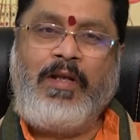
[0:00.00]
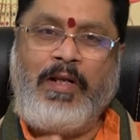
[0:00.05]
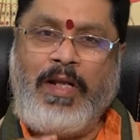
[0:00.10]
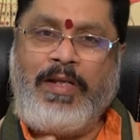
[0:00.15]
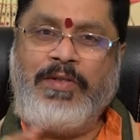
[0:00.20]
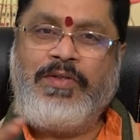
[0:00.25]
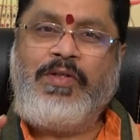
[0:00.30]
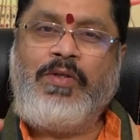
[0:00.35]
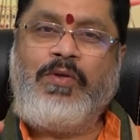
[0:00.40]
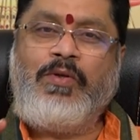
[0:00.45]

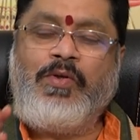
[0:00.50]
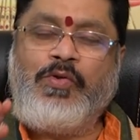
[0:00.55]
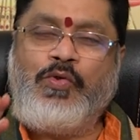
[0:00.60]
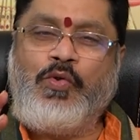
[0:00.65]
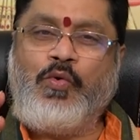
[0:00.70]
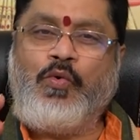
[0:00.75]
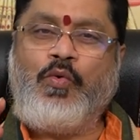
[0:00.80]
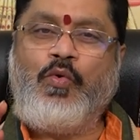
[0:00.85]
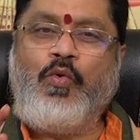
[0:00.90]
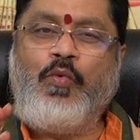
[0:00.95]
రాజ్యంలో
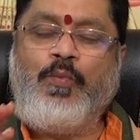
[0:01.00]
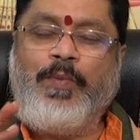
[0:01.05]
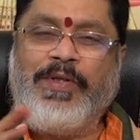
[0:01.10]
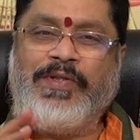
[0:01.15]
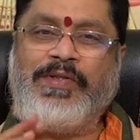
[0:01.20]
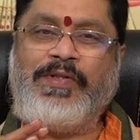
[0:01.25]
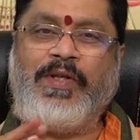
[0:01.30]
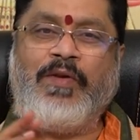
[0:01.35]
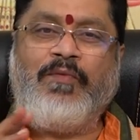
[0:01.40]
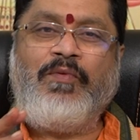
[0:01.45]
శుక్రుడు
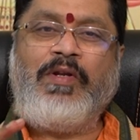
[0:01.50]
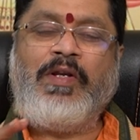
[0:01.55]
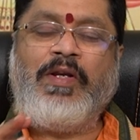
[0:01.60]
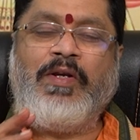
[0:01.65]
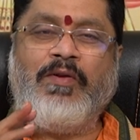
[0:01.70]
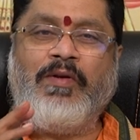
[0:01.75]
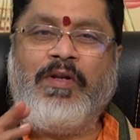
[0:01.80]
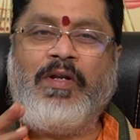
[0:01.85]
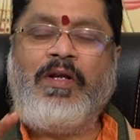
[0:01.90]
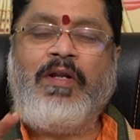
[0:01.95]
ప్లస్ రవి
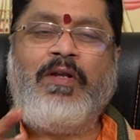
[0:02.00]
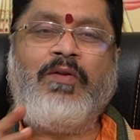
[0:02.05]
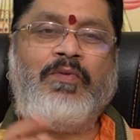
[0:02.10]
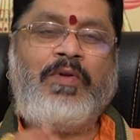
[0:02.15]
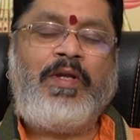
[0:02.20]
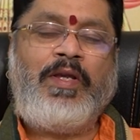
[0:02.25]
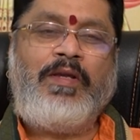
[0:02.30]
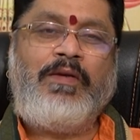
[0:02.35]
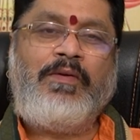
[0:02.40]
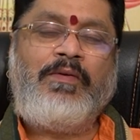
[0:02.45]
రెండు గ్రహాలు
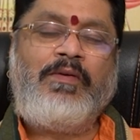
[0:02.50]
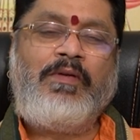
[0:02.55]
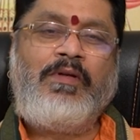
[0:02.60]
ఉన్నాయి